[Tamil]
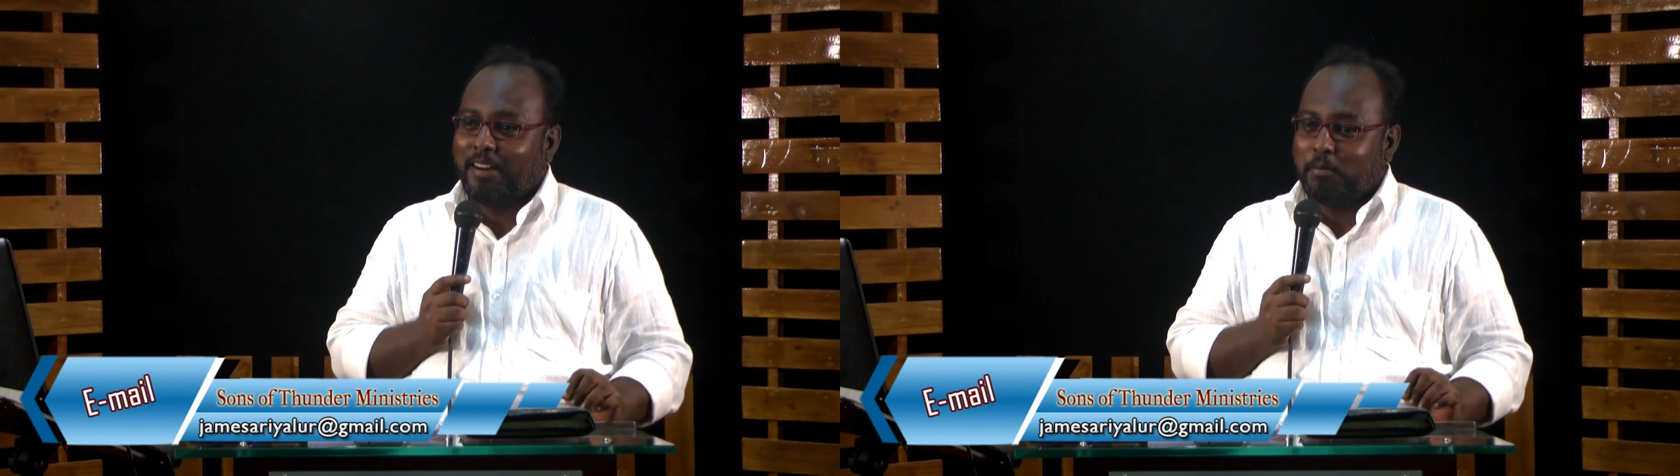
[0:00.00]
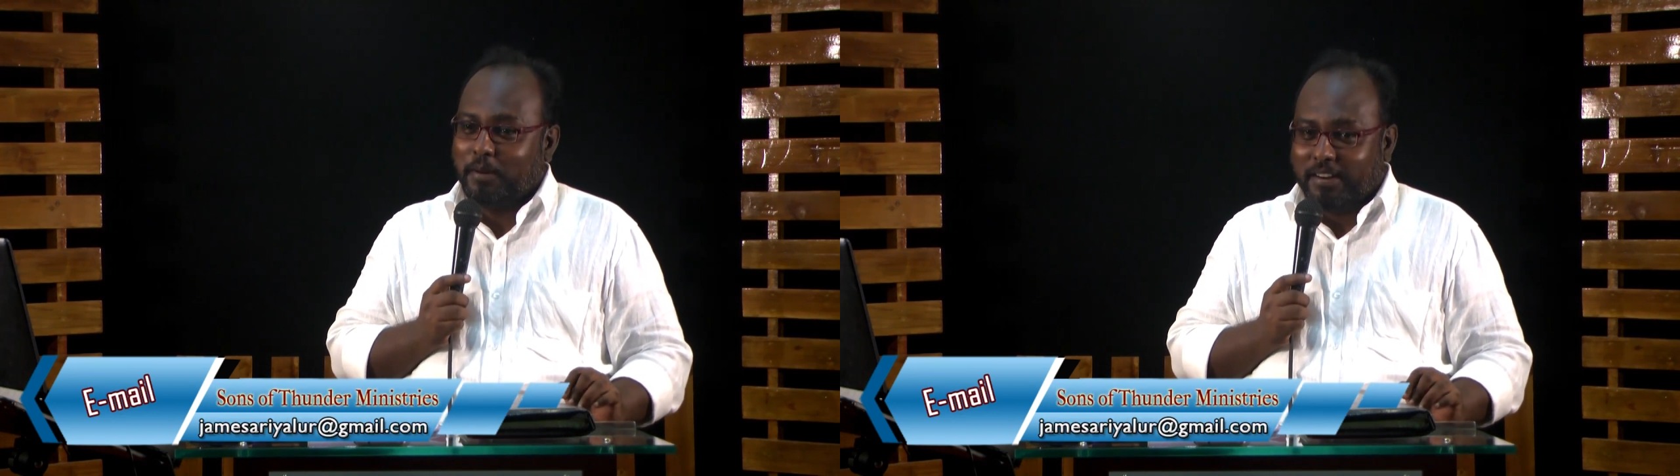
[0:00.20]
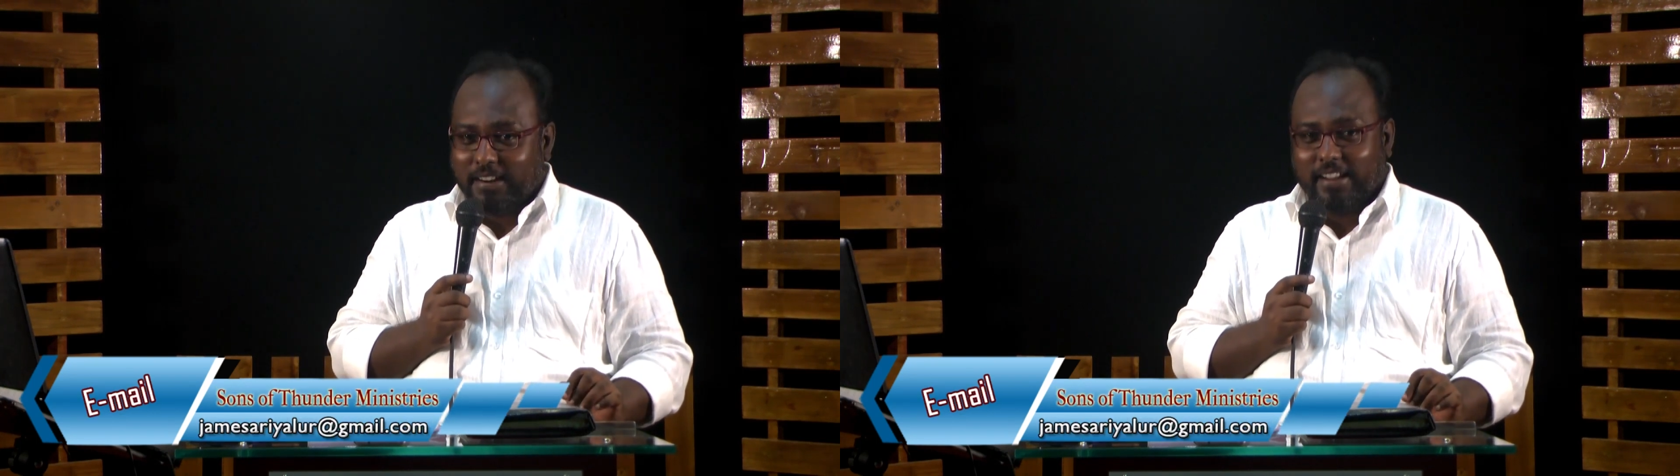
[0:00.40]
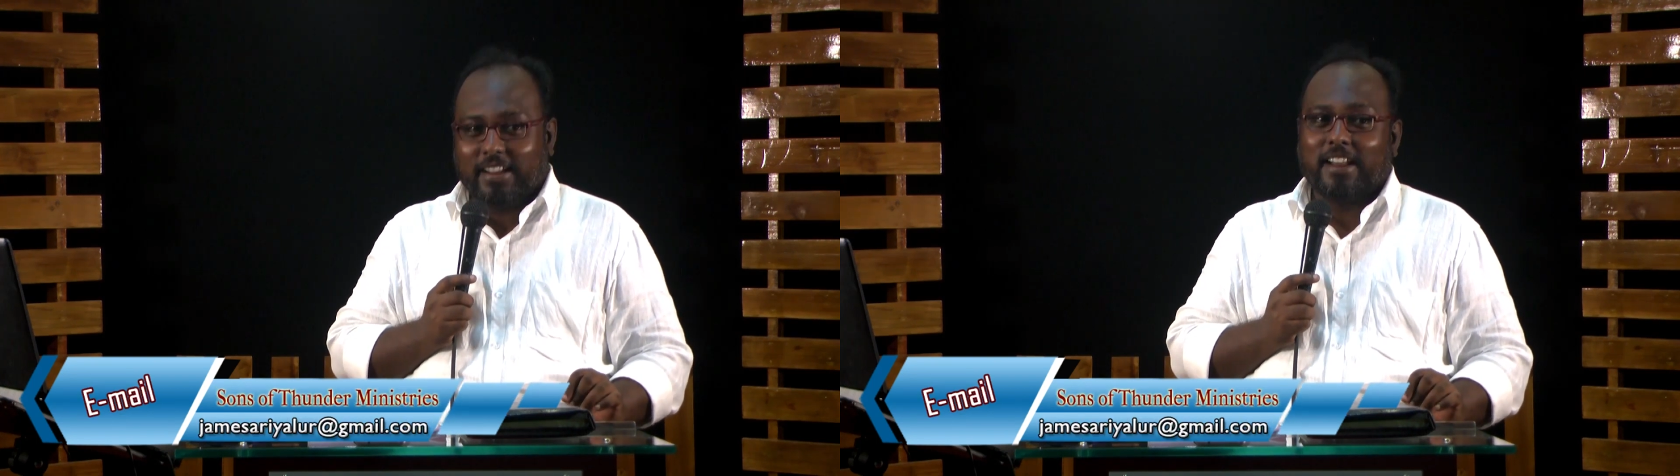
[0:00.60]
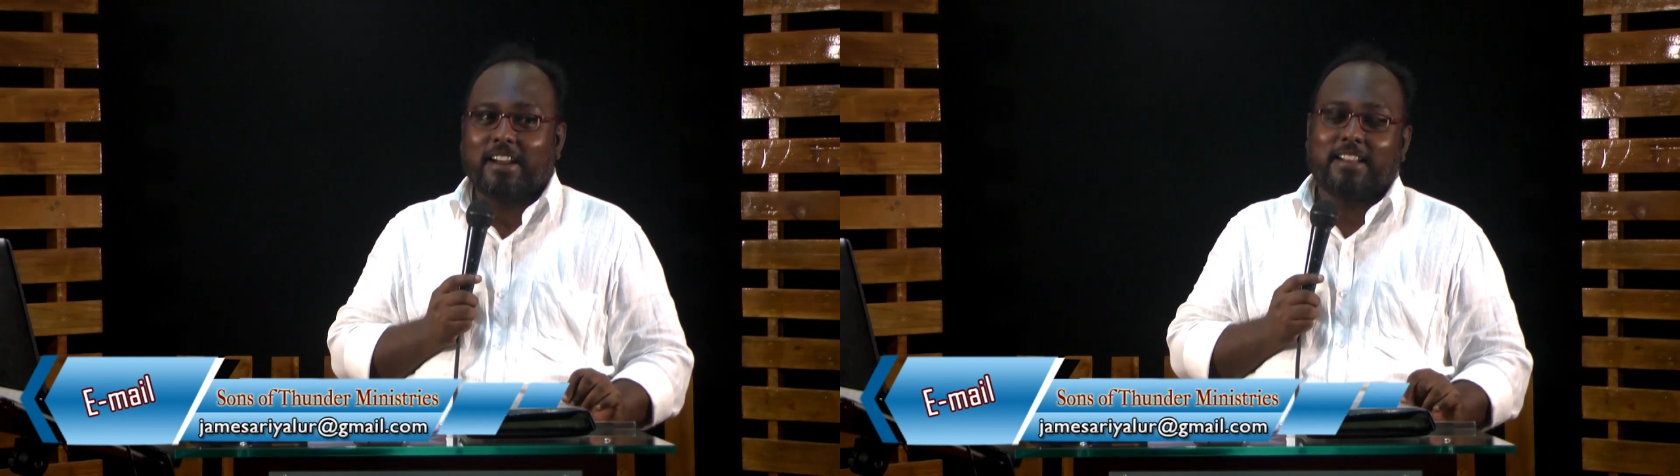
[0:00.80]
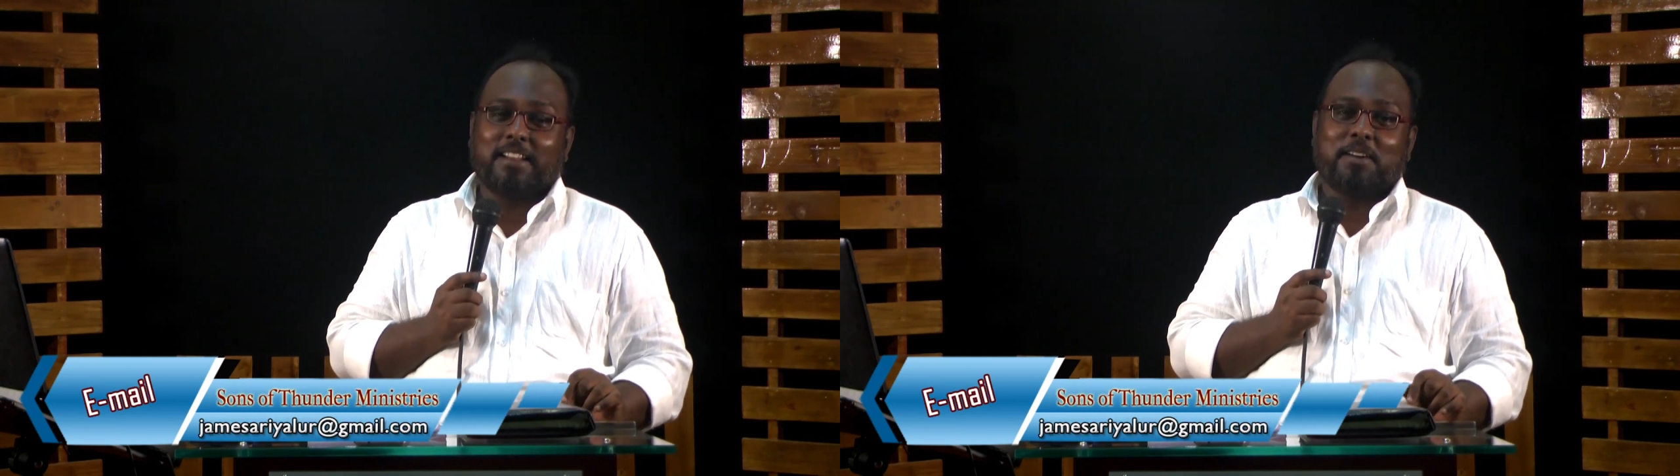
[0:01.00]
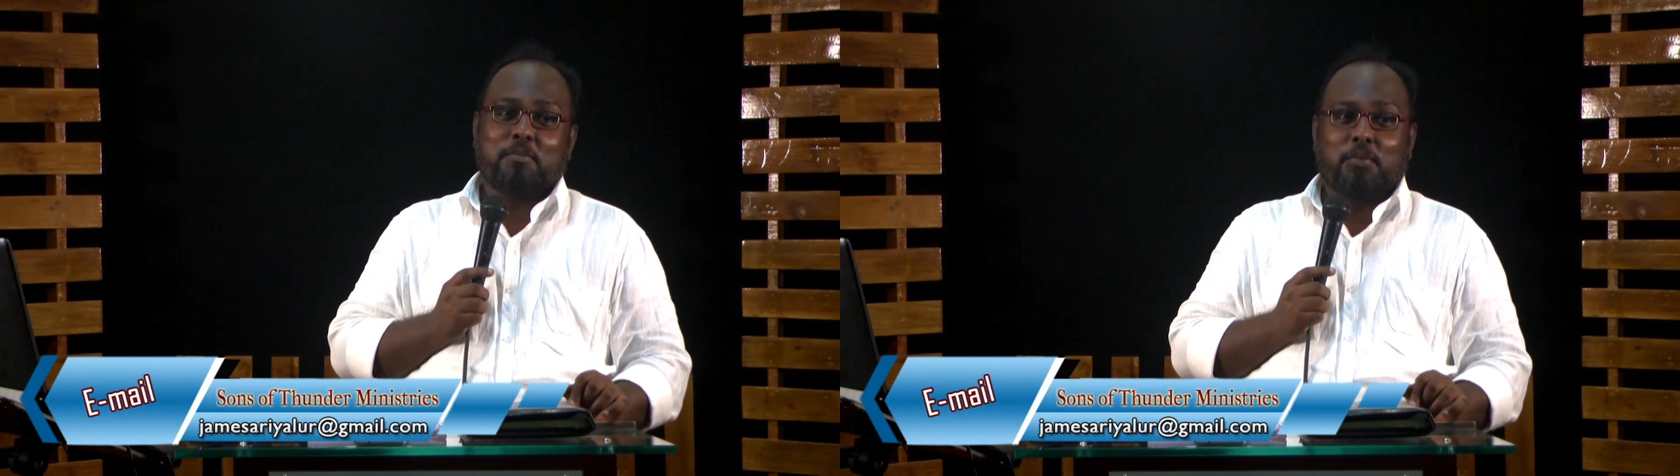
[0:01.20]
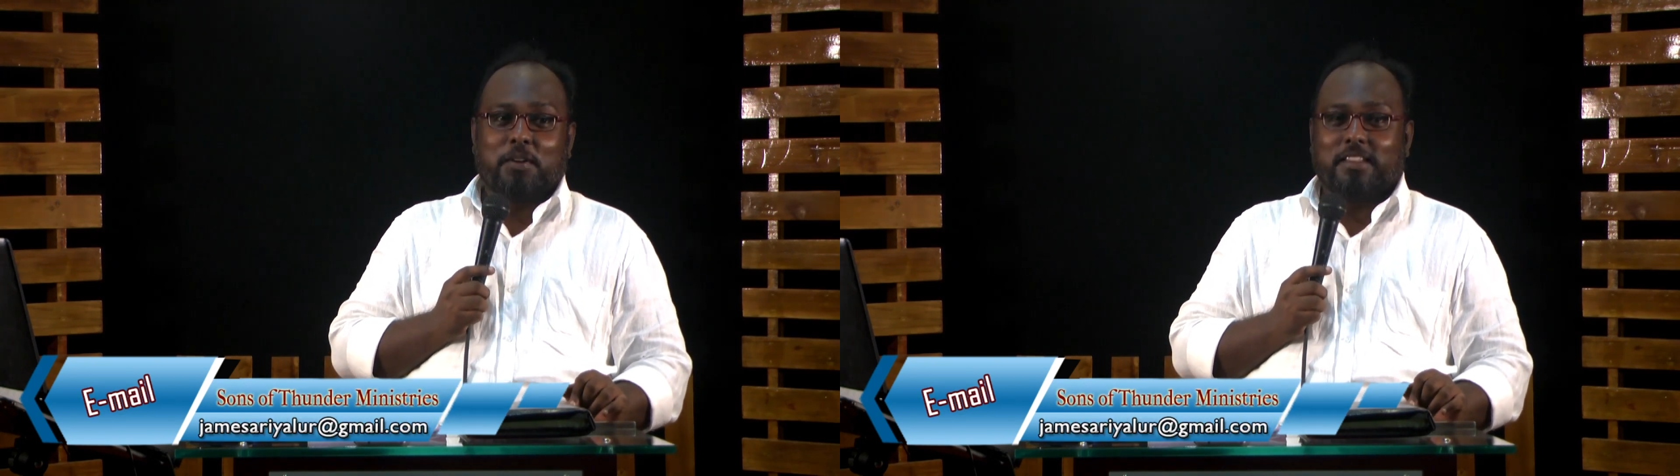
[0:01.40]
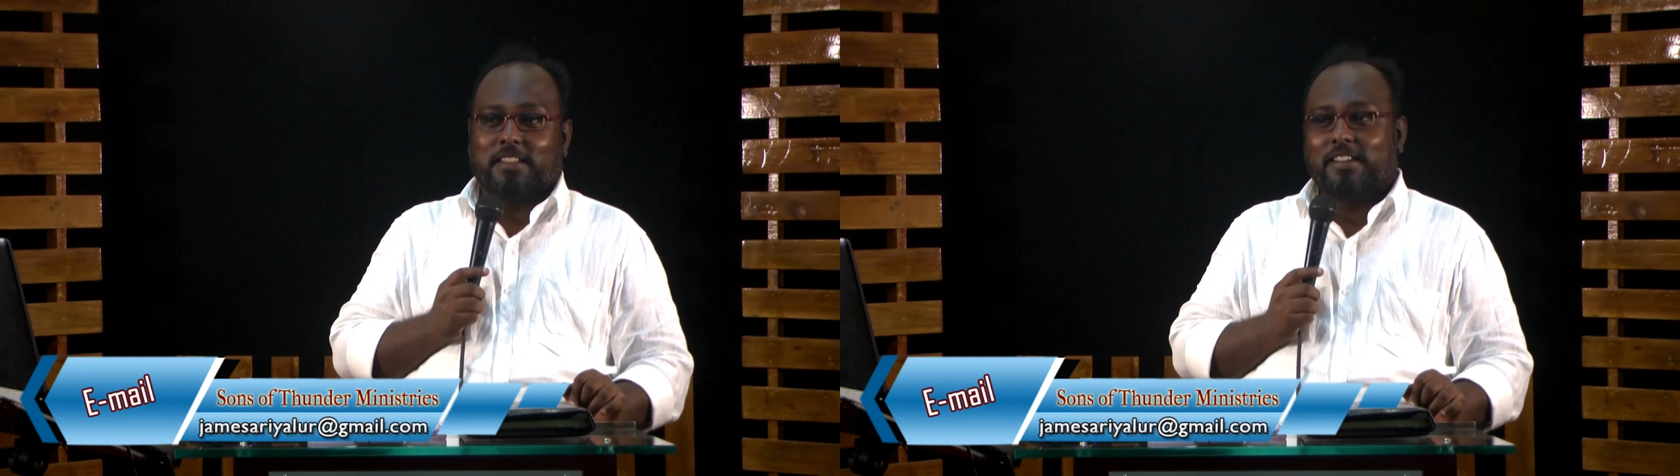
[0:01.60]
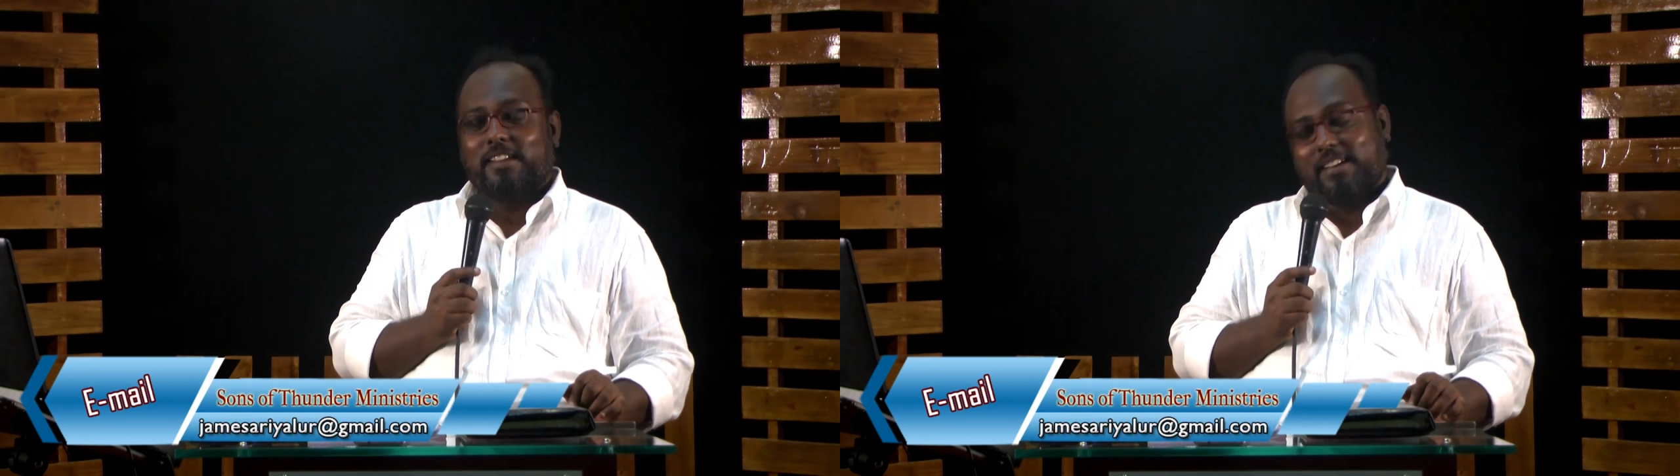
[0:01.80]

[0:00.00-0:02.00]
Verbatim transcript: அப்படின்னு நீங்கள் கேட்குறது எனக்கு புரியுது